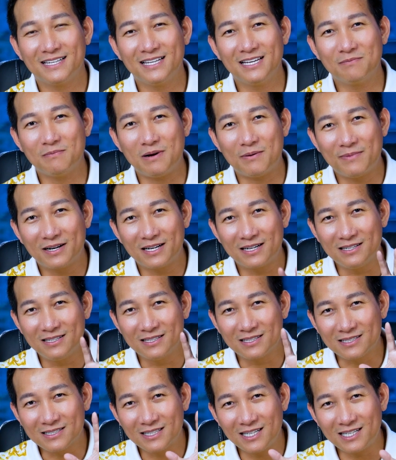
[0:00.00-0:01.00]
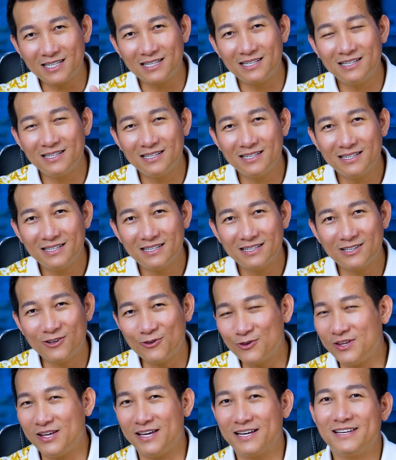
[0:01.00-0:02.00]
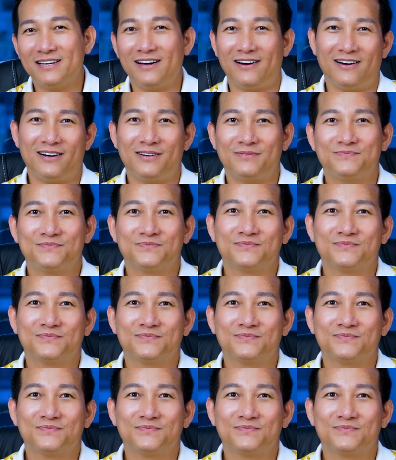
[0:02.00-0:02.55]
nhưng mà mình được thích nói chuyện với họ